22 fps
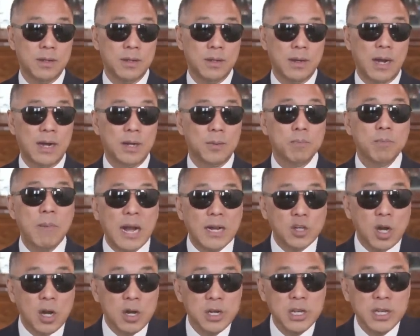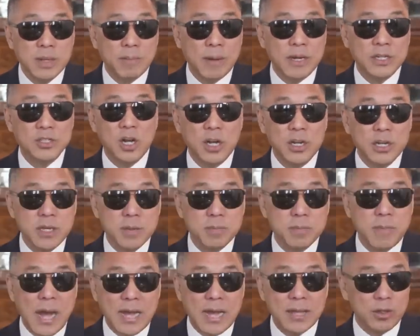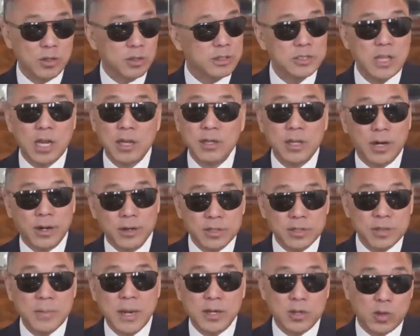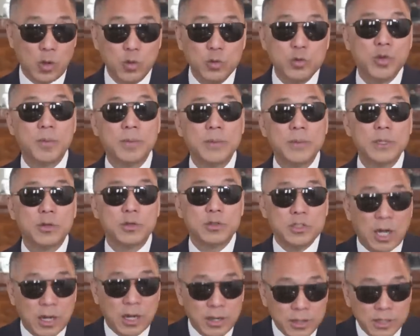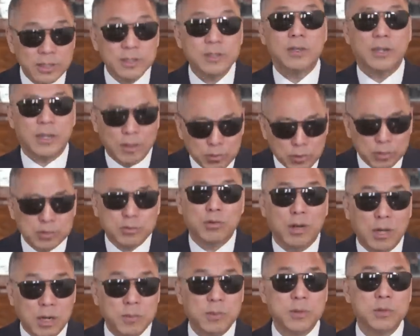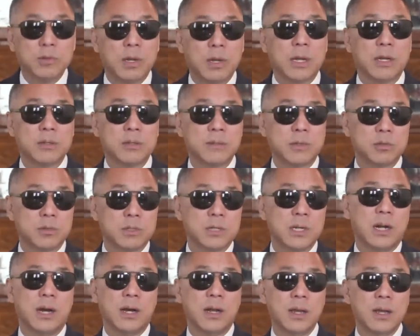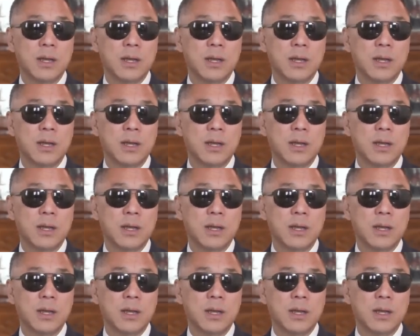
啊，骂张丽，把张丽骂到当着儿子面狗血喷头，张丽就哎我错了我错了是吧？就这。